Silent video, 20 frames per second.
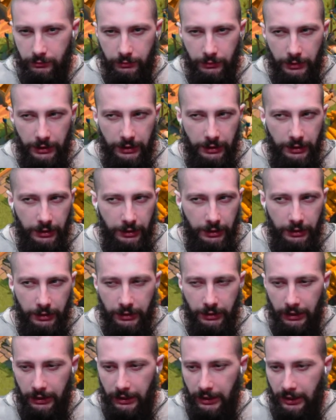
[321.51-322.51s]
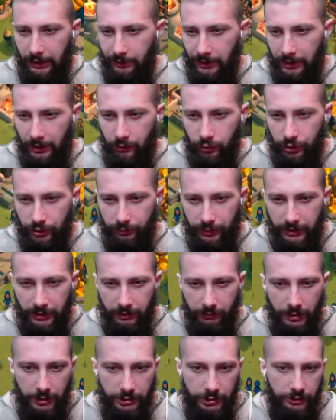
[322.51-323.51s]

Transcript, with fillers: и на лям я уже понимал,